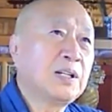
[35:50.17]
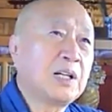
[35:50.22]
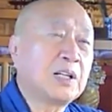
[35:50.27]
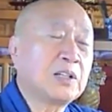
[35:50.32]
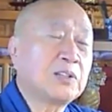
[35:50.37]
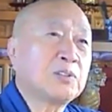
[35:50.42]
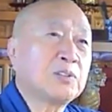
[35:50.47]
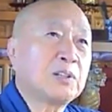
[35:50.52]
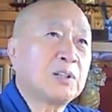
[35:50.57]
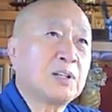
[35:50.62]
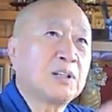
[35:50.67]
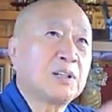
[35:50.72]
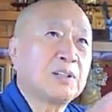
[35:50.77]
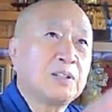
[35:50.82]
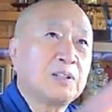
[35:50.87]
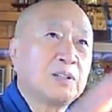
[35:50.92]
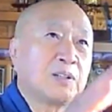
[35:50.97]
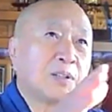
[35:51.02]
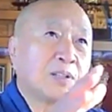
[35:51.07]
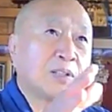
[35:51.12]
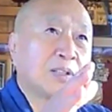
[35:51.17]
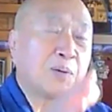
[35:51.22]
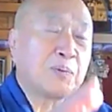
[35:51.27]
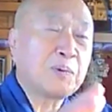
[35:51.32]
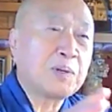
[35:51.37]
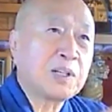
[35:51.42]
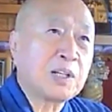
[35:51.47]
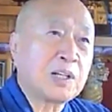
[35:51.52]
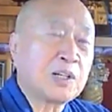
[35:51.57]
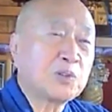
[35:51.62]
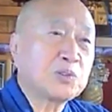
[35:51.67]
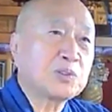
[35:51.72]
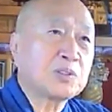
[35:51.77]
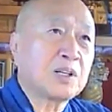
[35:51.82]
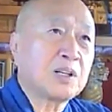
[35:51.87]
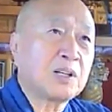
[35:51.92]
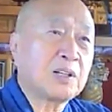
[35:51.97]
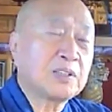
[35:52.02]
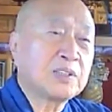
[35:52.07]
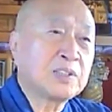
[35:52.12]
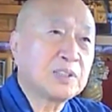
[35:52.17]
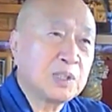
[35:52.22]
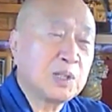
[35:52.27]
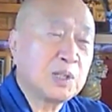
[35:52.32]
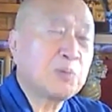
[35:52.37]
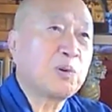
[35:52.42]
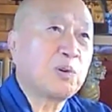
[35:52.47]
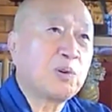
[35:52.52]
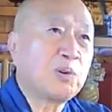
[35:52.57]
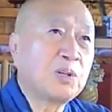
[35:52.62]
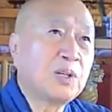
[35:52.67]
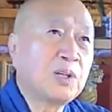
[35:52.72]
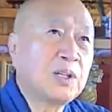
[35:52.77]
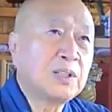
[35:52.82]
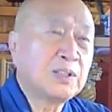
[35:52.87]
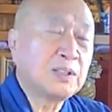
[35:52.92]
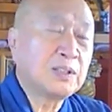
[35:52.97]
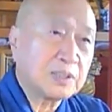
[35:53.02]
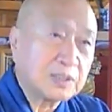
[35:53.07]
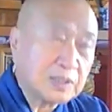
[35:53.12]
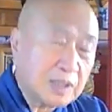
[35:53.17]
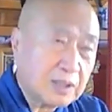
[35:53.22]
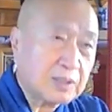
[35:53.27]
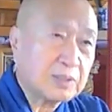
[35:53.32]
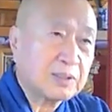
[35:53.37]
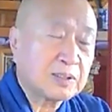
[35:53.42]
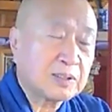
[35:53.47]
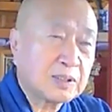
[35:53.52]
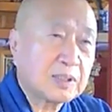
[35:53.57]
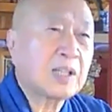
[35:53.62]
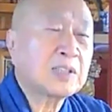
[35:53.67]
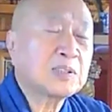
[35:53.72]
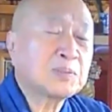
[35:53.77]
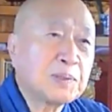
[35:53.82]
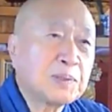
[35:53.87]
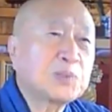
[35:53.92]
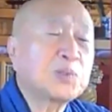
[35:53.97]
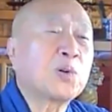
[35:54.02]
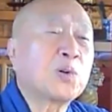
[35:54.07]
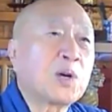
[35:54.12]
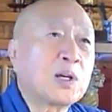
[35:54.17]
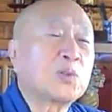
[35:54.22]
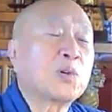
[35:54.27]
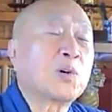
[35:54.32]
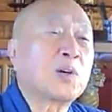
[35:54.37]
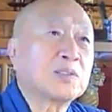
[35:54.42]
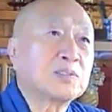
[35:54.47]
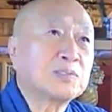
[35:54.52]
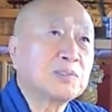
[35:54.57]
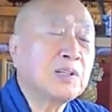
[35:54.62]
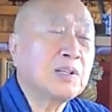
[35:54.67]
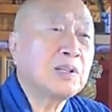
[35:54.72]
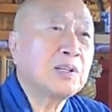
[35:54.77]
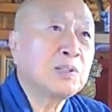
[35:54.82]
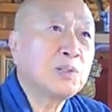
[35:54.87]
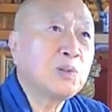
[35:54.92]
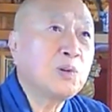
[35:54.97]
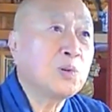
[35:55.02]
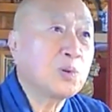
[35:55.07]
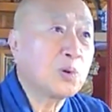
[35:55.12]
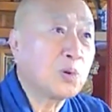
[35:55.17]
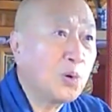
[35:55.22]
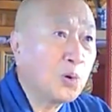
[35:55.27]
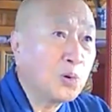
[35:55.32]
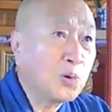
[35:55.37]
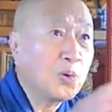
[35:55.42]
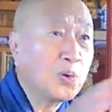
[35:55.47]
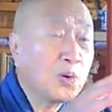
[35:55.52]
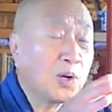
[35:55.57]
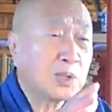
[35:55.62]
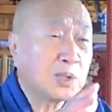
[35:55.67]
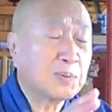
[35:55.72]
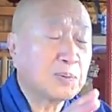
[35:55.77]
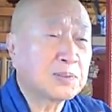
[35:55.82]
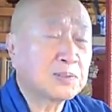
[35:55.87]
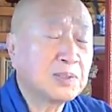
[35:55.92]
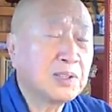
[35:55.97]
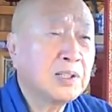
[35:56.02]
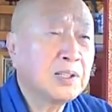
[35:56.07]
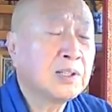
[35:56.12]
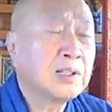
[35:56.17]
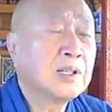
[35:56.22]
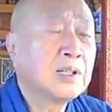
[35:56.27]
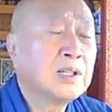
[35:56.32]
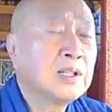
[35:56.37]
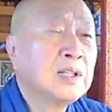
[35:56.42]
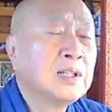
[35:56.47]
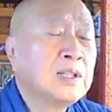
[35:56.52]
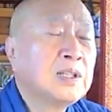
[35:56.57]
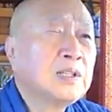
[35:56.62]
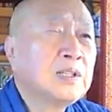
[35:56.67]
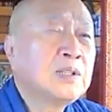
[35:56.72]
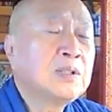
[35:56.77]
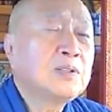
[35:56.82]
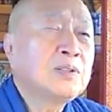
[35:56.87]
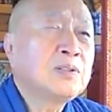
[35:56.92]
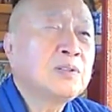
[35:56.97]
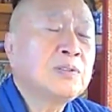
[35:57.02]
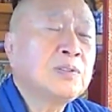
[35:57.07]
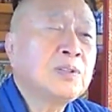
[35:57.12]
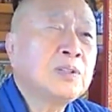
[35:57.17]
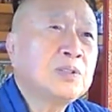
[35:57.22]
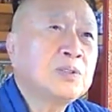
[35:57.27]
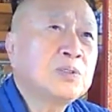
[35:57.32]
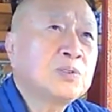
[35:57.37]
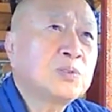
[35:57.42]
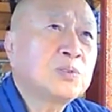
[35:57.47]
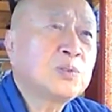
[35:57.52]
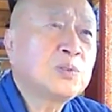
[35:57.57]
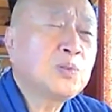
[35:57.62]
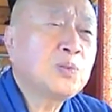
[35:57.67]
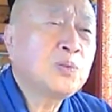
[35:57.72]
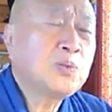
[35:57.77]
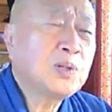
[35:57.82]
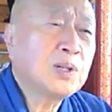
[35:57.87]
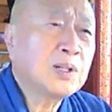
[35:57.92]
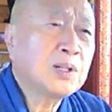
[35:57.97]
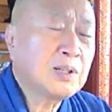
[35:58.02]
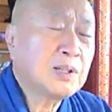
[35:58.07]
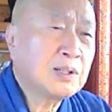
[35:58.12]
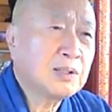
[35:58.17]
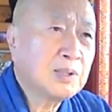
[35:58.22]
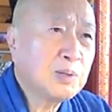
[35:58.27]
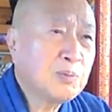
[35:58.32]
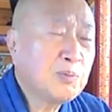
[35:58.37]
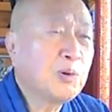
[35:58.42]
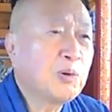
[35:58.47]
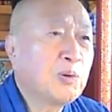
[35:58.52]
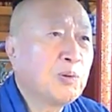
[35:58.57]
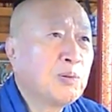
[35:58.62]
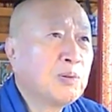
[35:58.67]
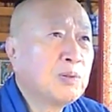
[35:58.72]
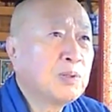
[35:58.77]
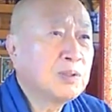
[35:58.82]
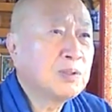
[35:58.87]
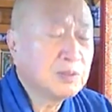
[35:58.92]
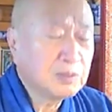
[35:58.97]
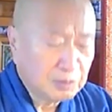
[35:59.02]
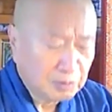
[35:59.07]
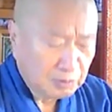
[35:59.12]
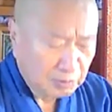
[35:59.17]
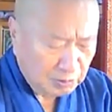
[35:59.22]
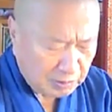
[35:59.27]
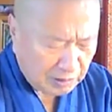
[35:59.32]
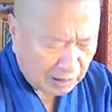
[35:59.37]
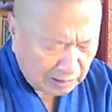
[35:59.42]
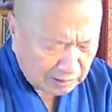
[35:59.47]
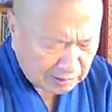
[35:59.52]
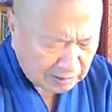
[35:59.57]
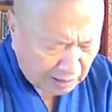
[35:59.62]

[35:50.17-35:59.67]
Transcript: あるいは山の中におったら火でも炊きましょうかとかですね、いろいろ行動がありますね。で、その中でも、第